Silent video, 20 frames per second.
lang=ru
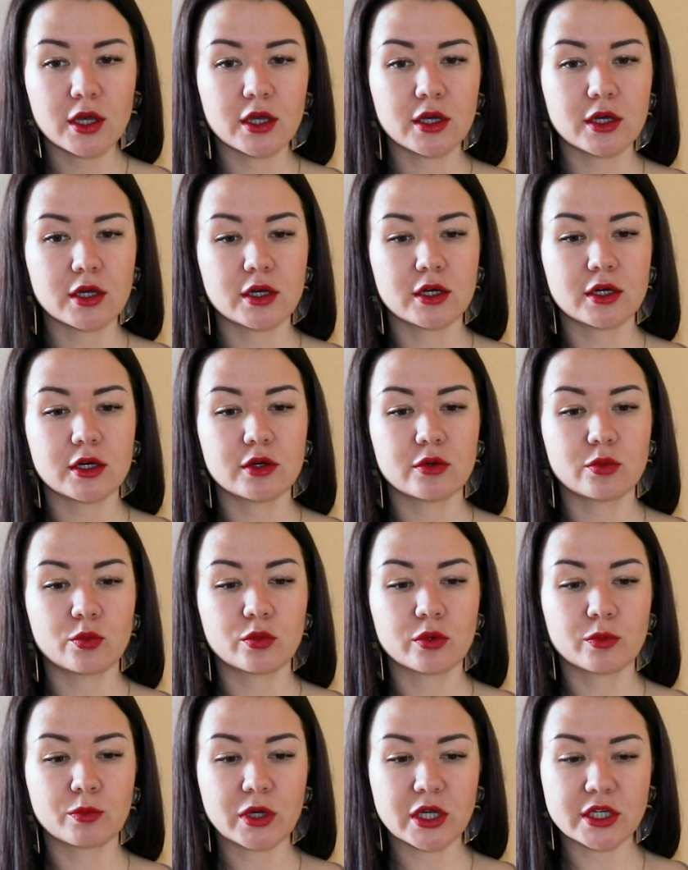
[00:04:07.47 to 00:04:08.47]
э,
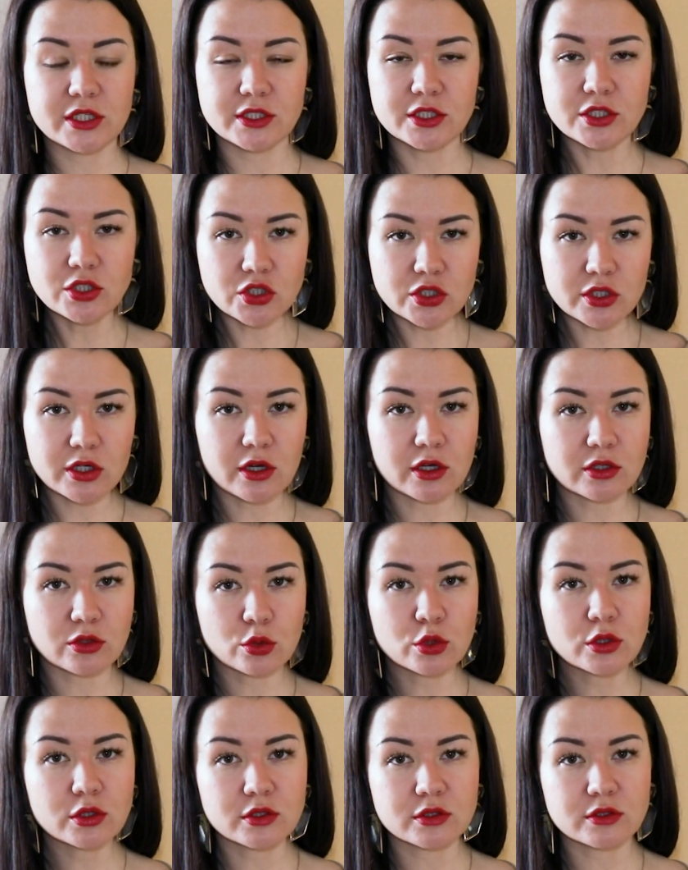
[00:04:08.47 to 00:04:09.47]
магазинчики,
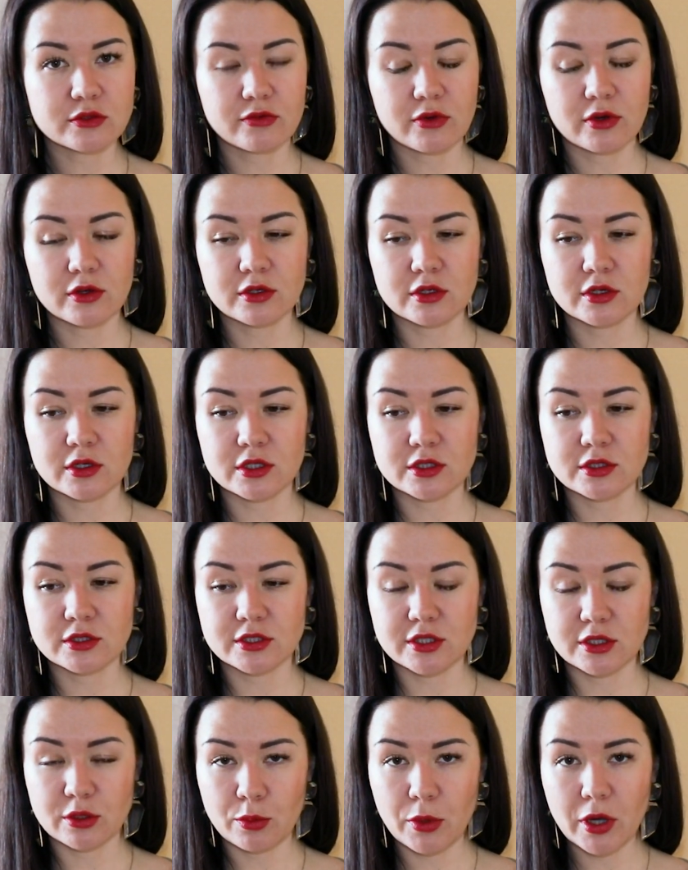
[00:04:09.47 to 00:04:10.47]
которые называ- э,
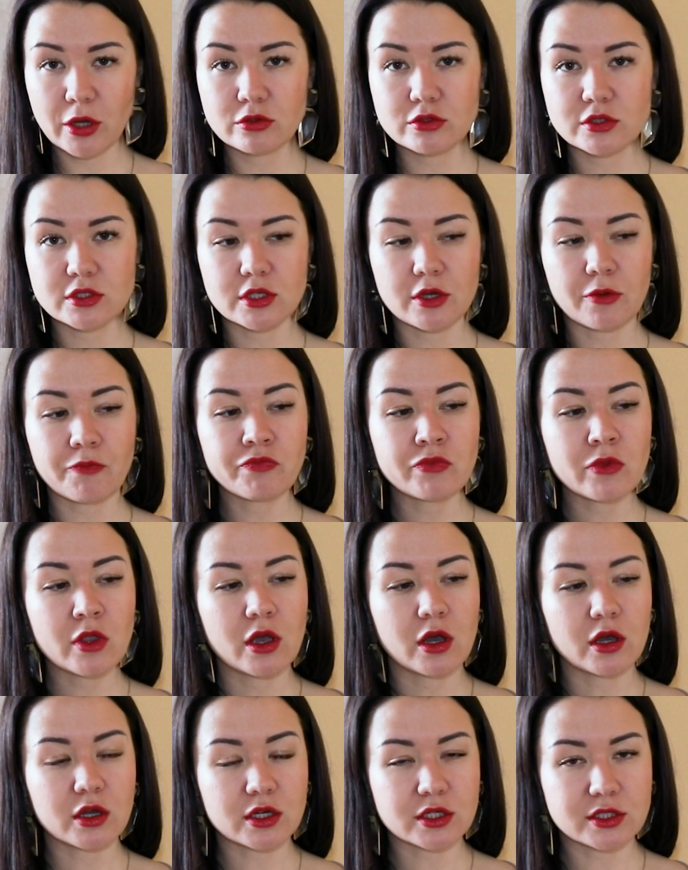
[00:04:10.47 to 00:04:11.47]
занимаются
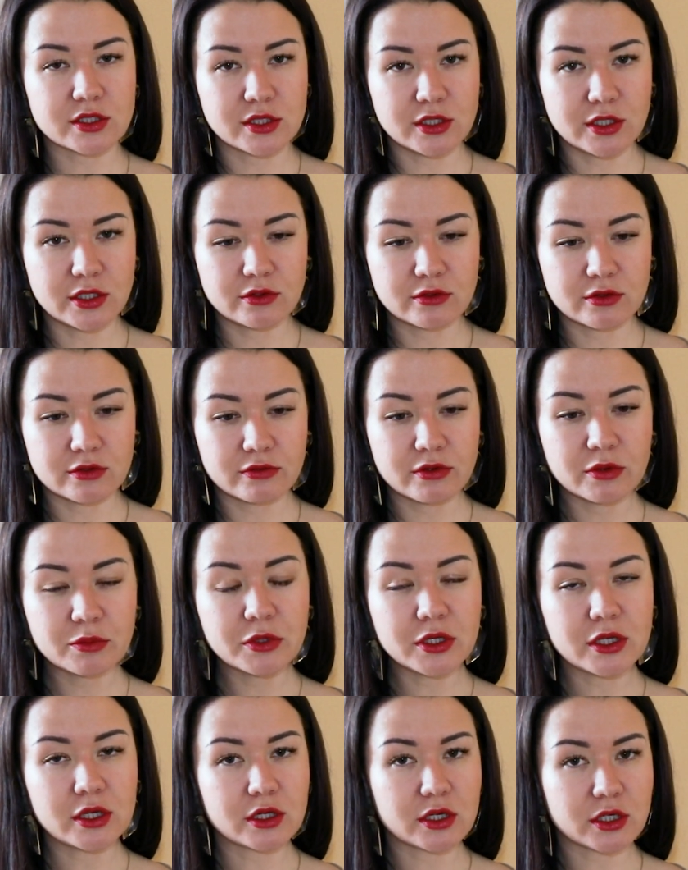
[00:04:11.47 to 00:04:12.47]

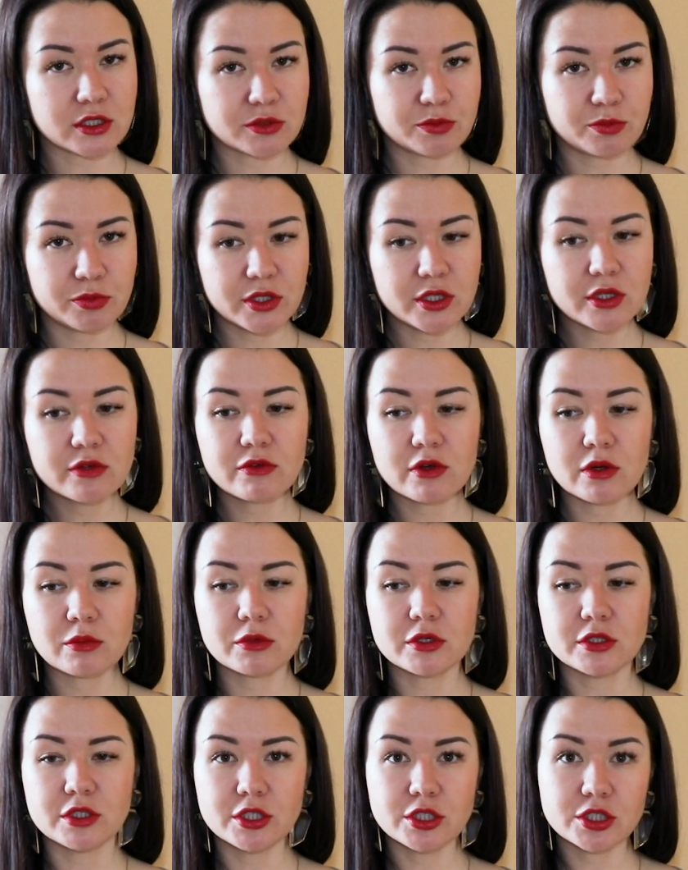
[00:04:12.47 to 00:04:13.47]
разливом или
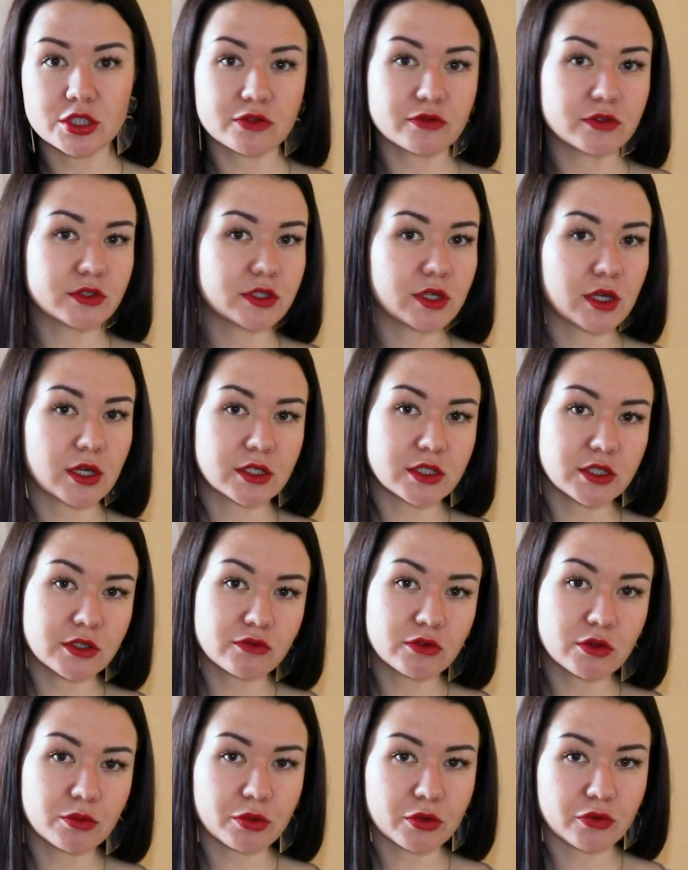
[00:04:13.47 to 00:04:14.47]
распивом нишевой
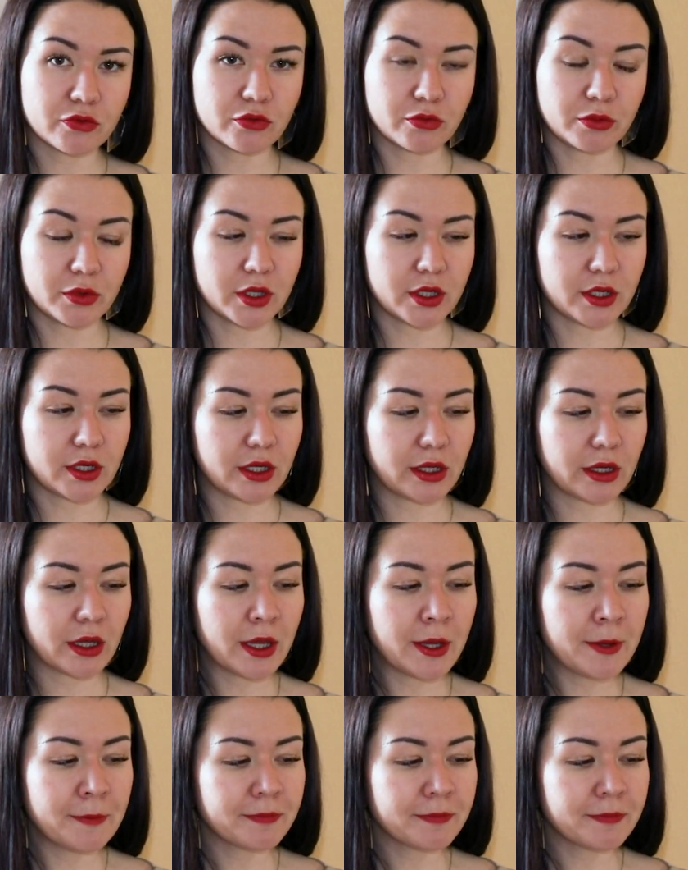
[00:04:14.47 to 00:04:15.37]
селективной парфюмерии.